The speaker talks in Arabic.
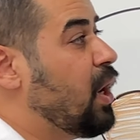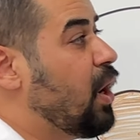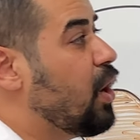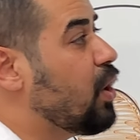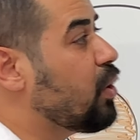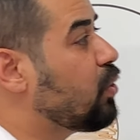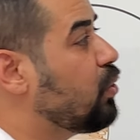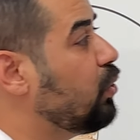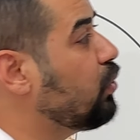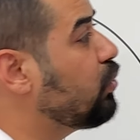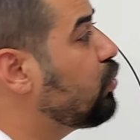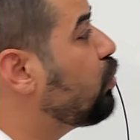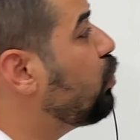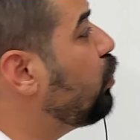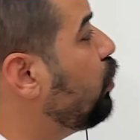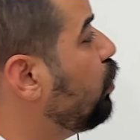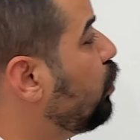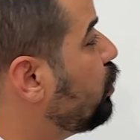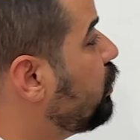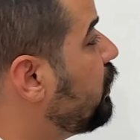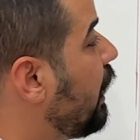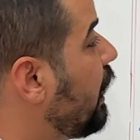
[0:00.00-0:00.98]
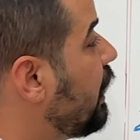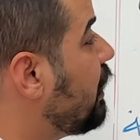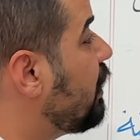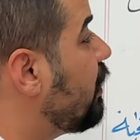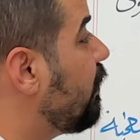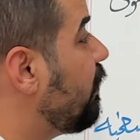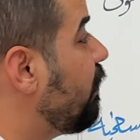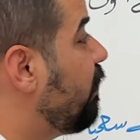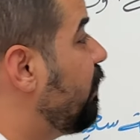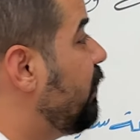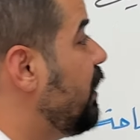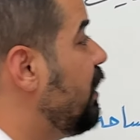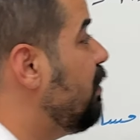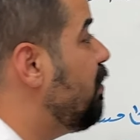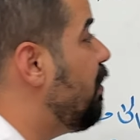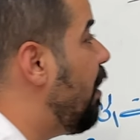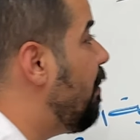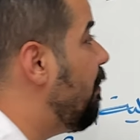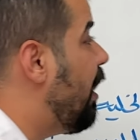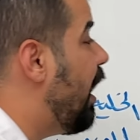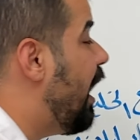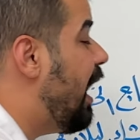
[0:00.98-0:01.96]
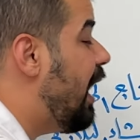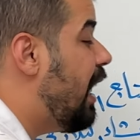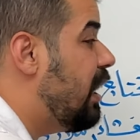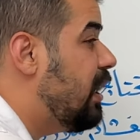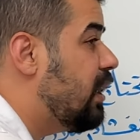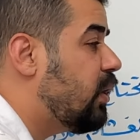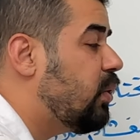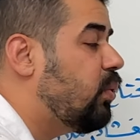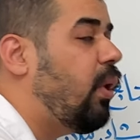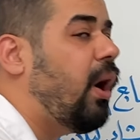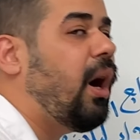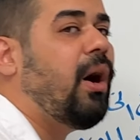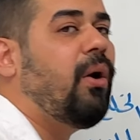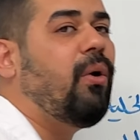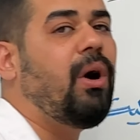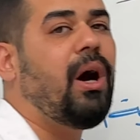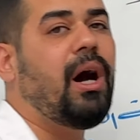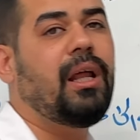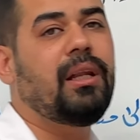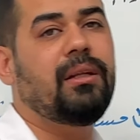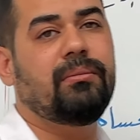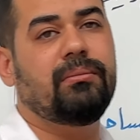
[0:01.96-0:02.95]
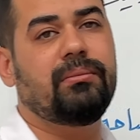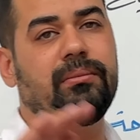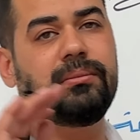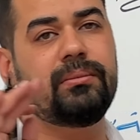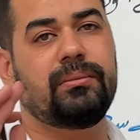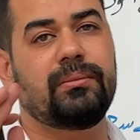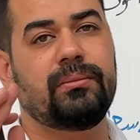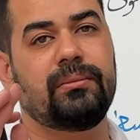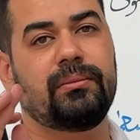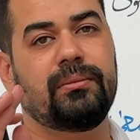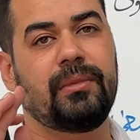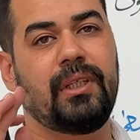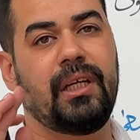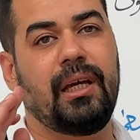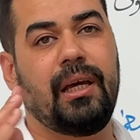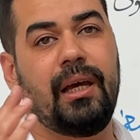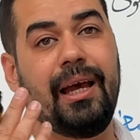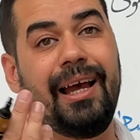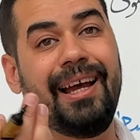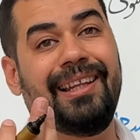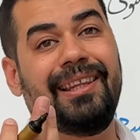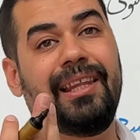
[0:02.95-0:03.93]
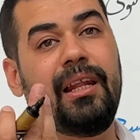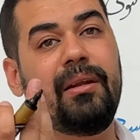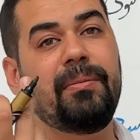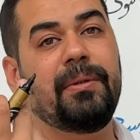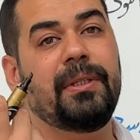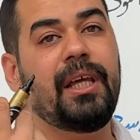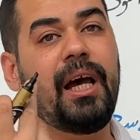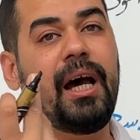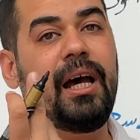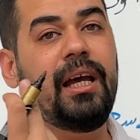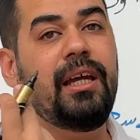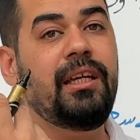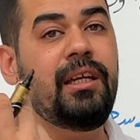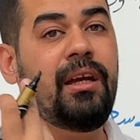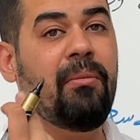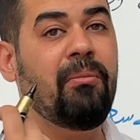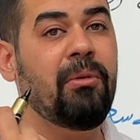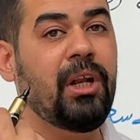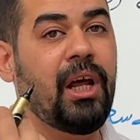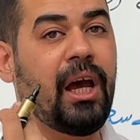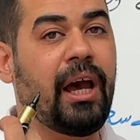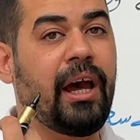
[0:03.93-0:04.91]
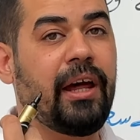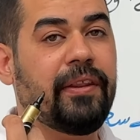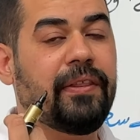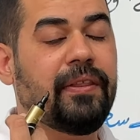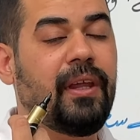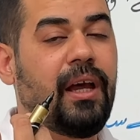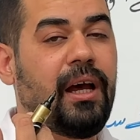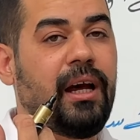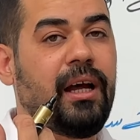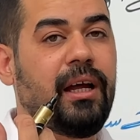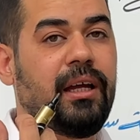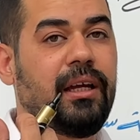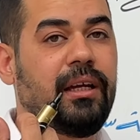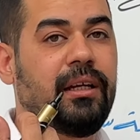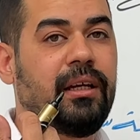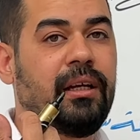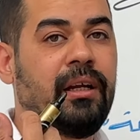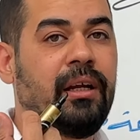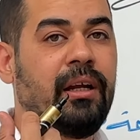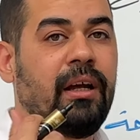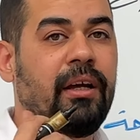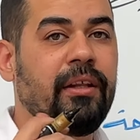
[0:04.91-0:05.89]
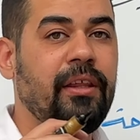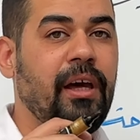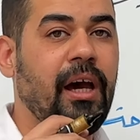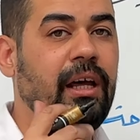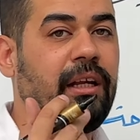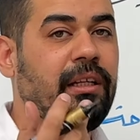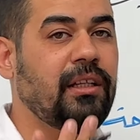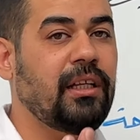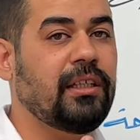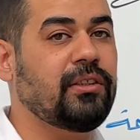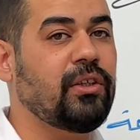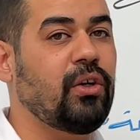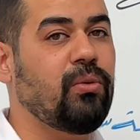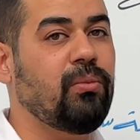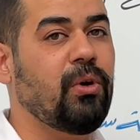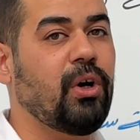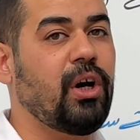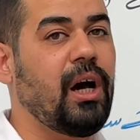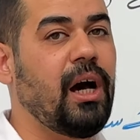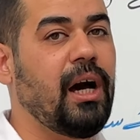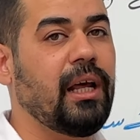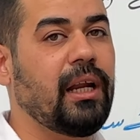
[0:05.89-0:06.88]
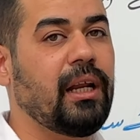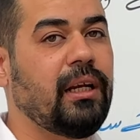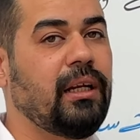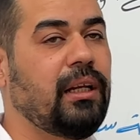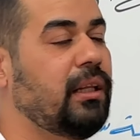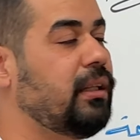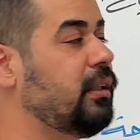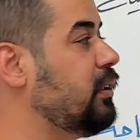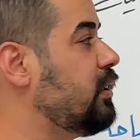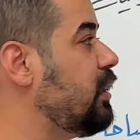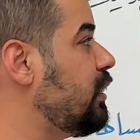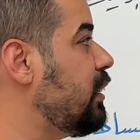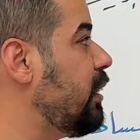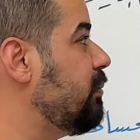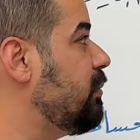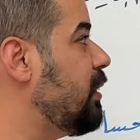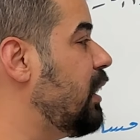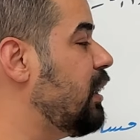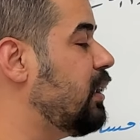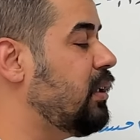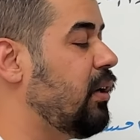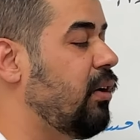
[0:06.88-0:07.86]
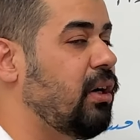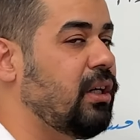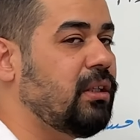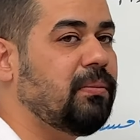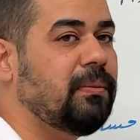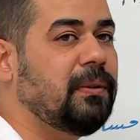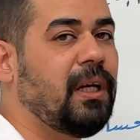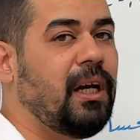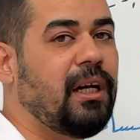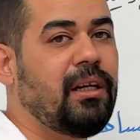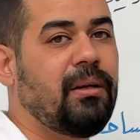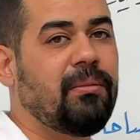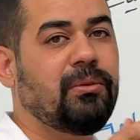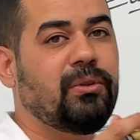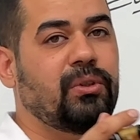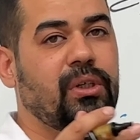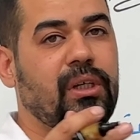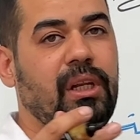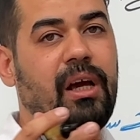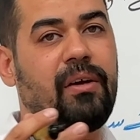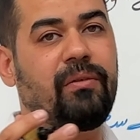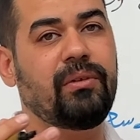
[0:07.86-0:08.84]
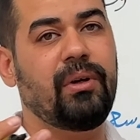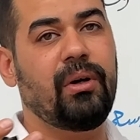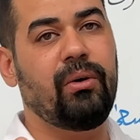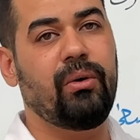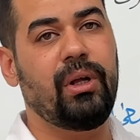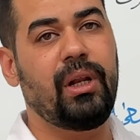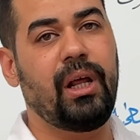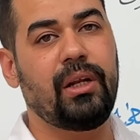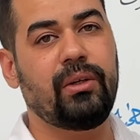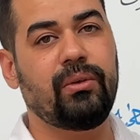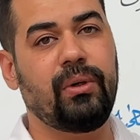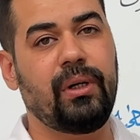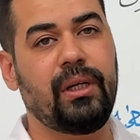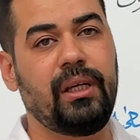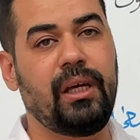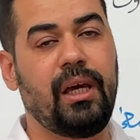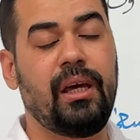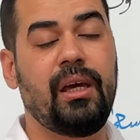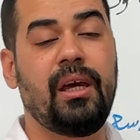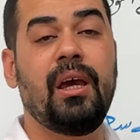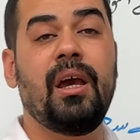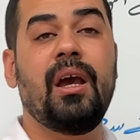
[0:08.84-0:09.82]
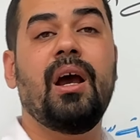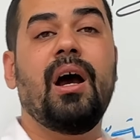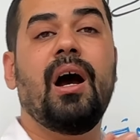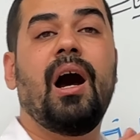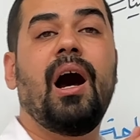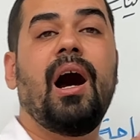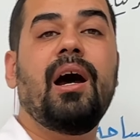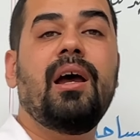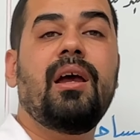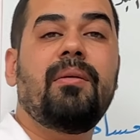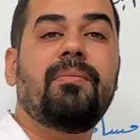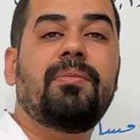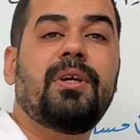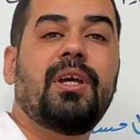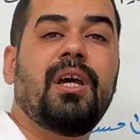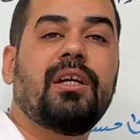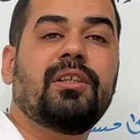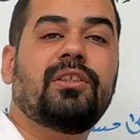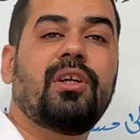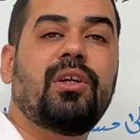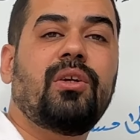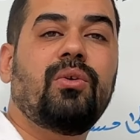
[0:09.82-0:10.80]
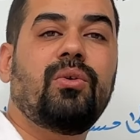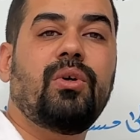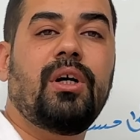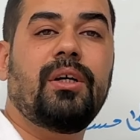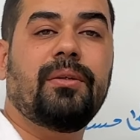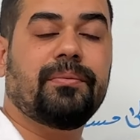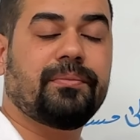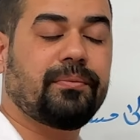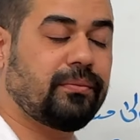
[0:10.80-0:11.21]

يقول توجد في ممالك وعوالم احنا البدائية من أخذناها اذا اريد اسوي مقارنه ذيك تمتلك نواه بدايه بدون غلاف نووي ولا نويه هاي بيها شنو